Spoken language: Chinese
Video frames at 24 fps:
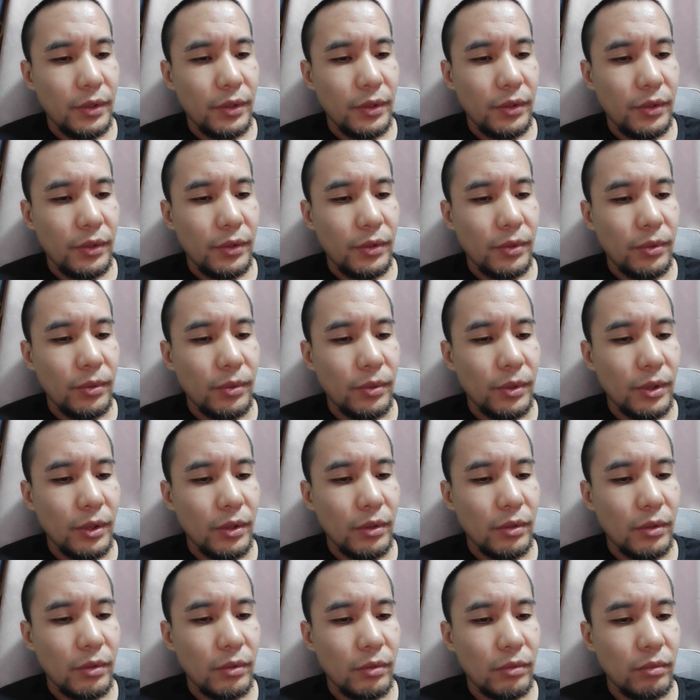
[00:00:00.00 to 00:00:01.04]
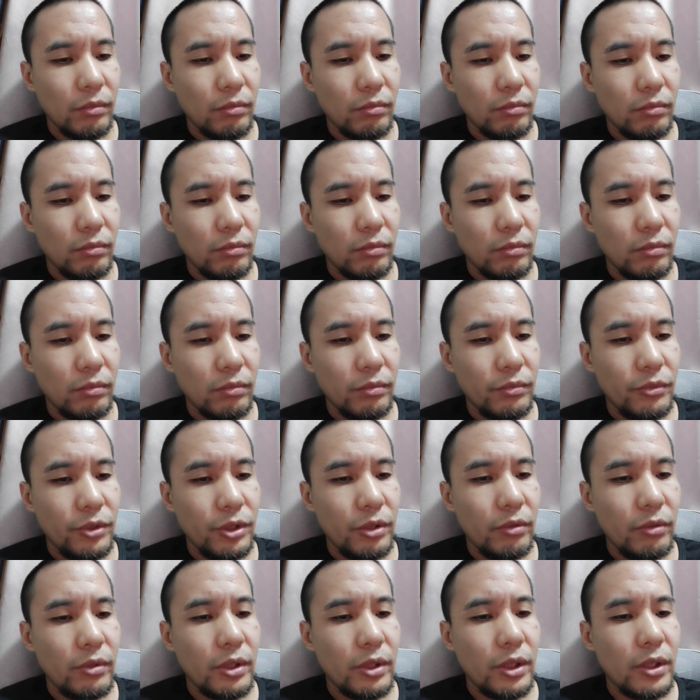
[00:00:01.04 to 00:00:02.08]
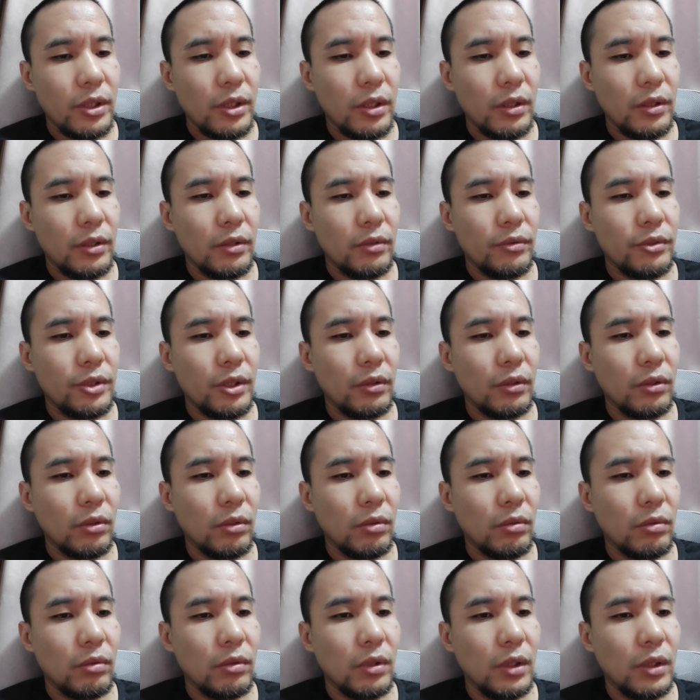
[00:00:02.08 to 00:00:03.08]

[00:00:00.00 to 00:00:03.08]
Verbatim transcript: 有这种精神上的一种相通，